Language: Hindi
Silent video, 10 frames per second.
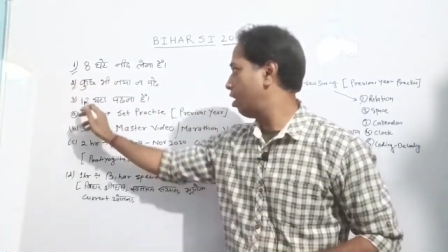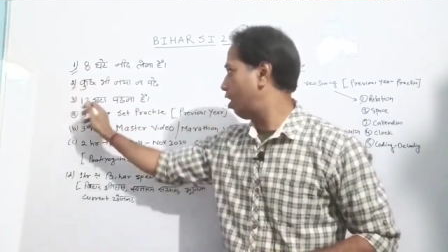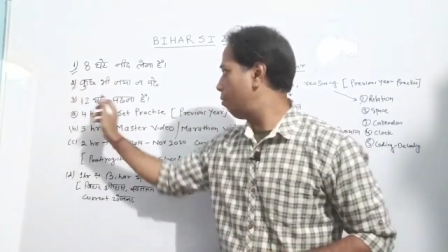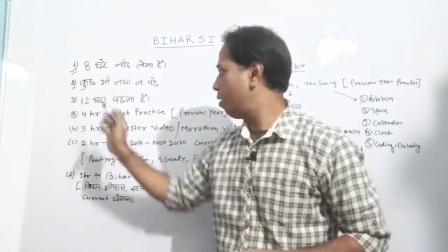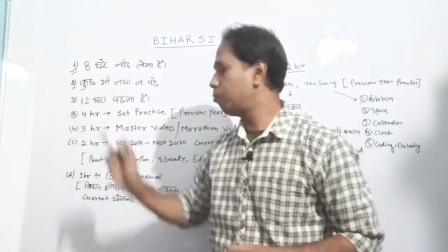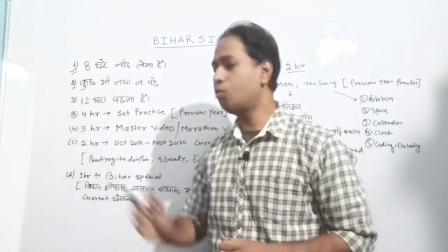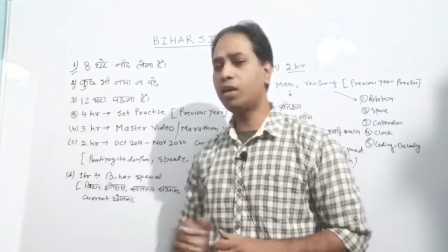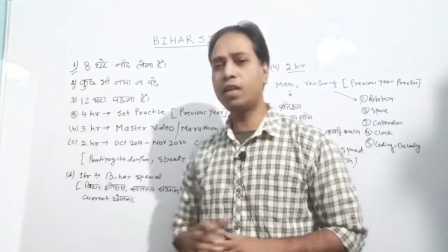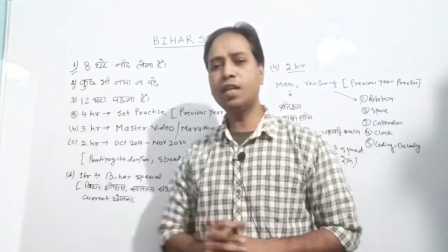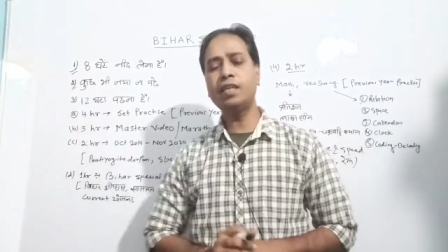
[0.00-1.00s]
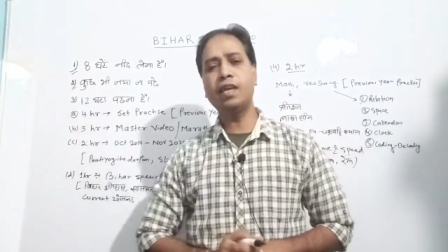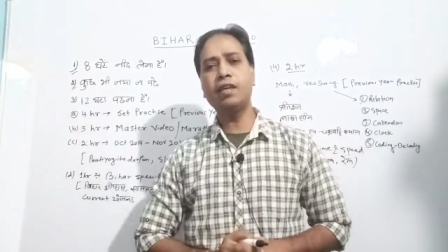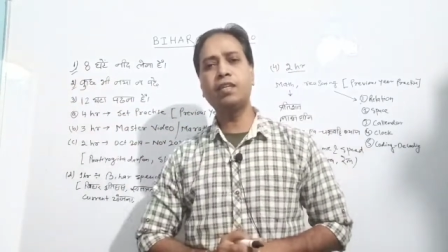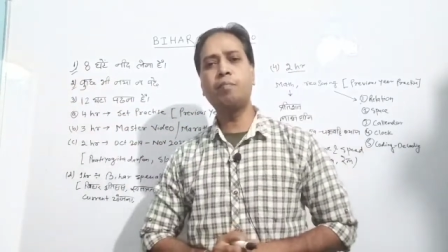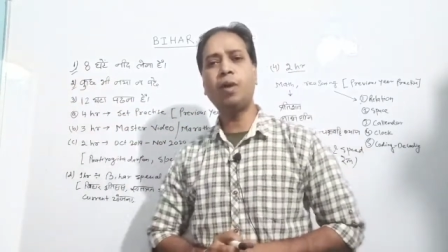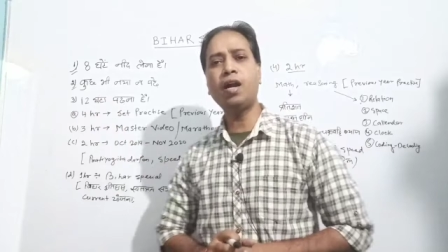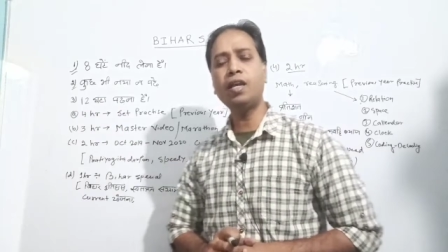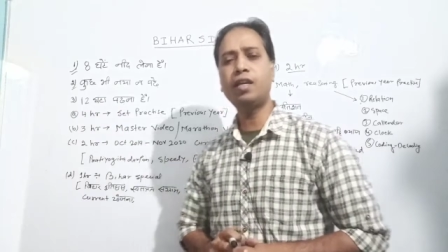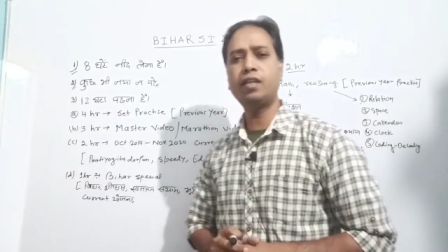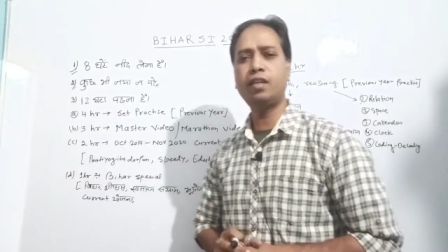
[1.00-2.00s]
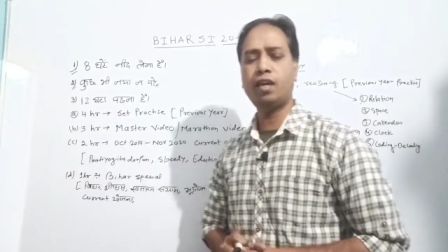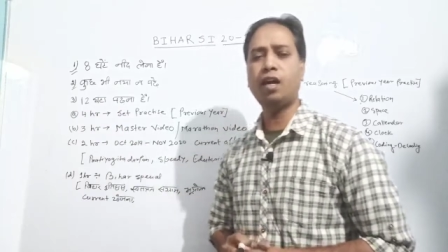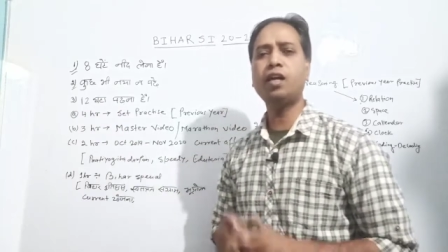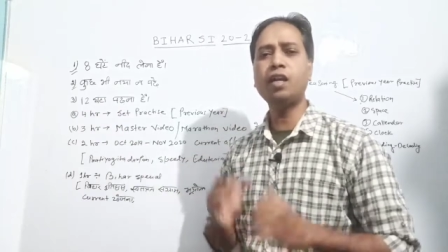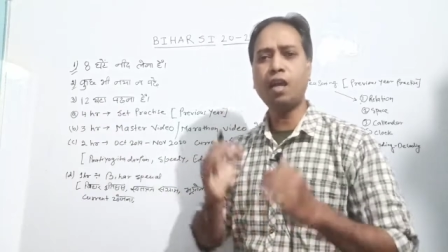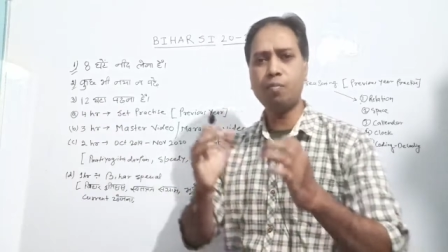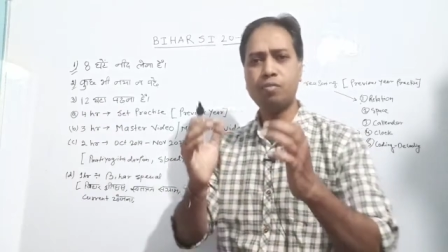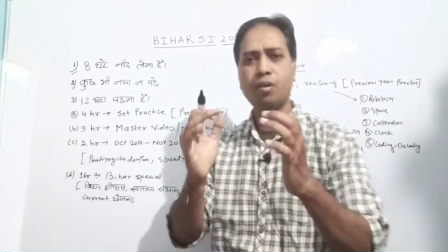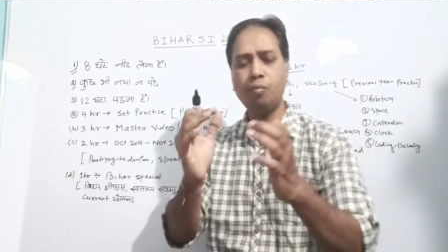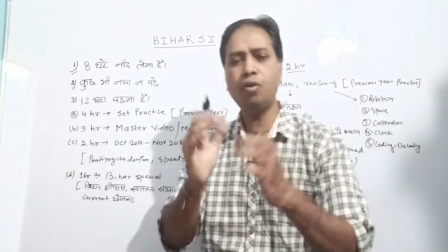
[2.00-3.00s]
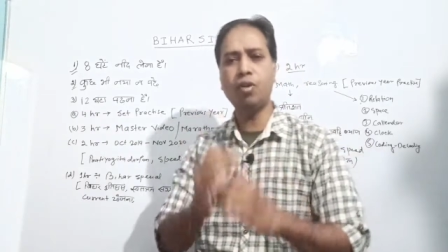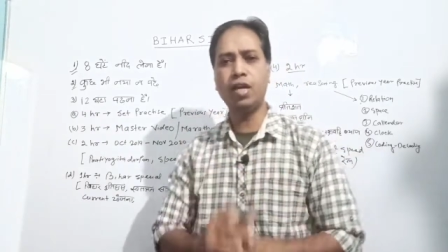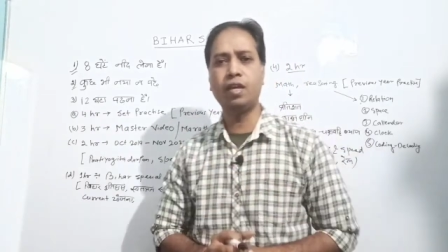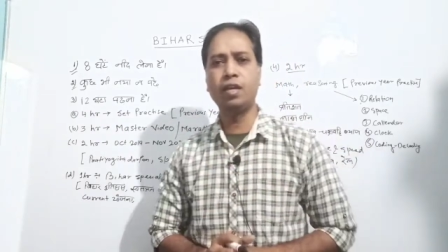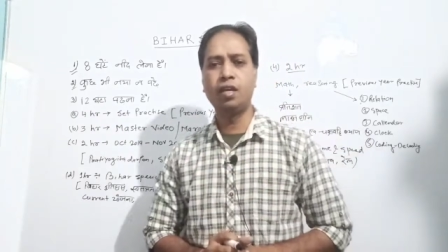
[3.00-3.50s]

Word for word: अब आपको करना क्या है कि 12 घंटा अगर आप संभव हैं